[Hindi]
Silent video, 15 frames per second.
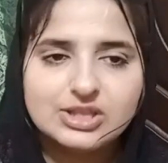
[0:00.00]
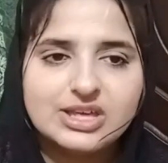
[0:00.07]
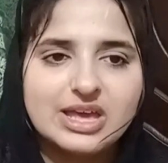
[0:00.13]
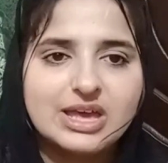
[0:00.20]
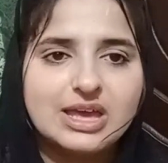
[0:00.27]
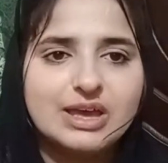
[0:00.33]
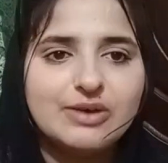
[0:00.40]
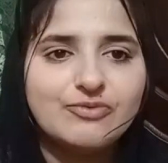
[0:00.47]

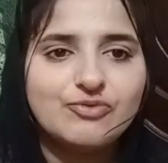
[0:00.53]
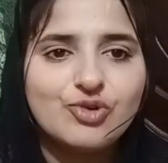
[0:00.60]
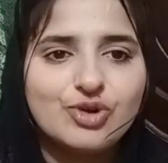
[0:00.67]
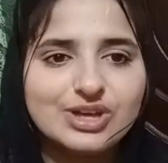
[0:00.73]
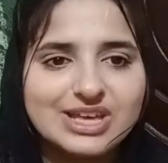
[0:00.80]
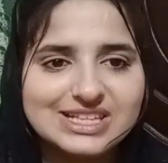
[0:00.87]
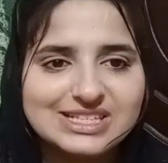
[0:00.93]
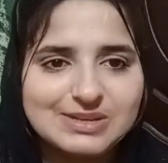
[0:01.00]
के फोर
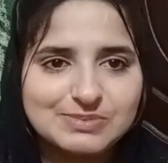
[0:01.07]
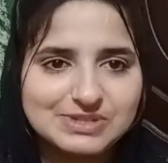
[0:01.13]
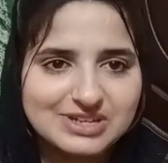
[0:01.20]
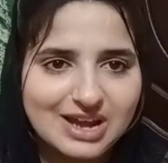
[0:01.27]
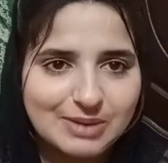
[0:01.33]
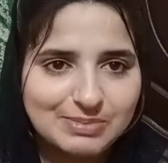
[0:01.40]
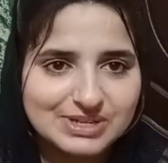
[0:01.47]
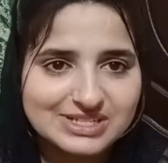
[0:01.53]
के
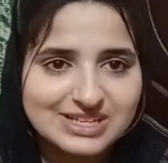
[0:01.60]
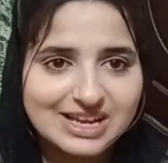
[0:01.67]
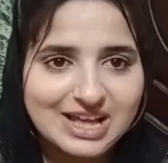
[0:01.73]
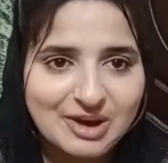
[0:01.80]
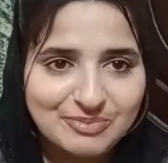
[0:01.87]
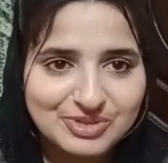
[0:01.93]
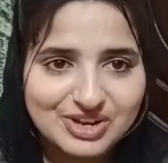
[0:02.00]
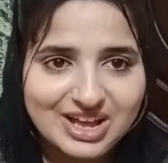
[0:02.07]
सब्सक्राइबर्स
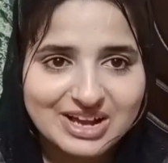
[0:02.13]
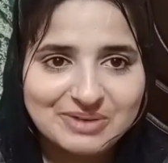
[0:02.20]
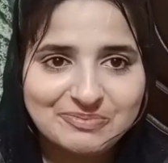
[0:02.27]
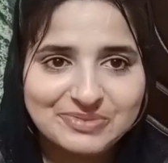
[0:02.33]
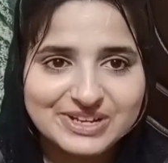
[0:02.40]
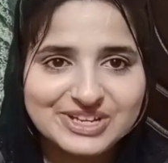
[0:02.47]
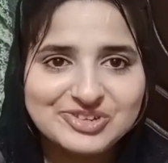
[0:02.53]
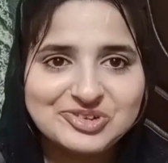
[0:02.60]
अलहमदिल्ला
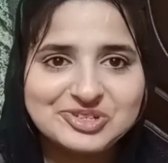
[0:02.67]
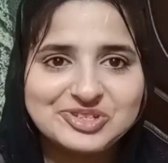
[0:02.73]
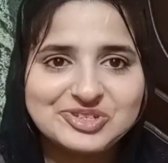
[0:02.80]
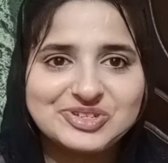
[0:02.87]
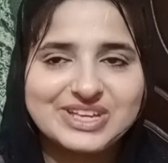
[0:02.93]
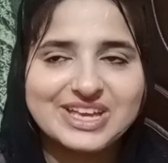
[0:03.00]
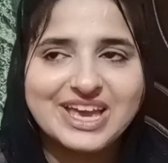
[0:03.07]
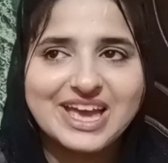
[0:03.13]
कंप्लीट हो
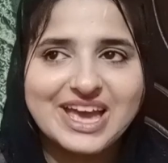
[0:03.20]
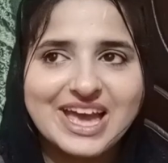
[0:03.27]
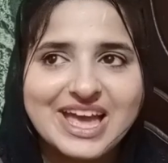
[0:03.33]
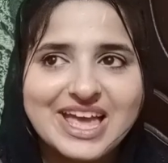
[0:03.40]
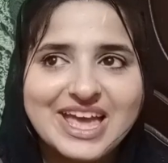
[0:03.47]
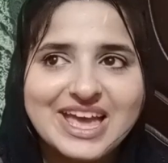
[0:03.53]
चुके हैं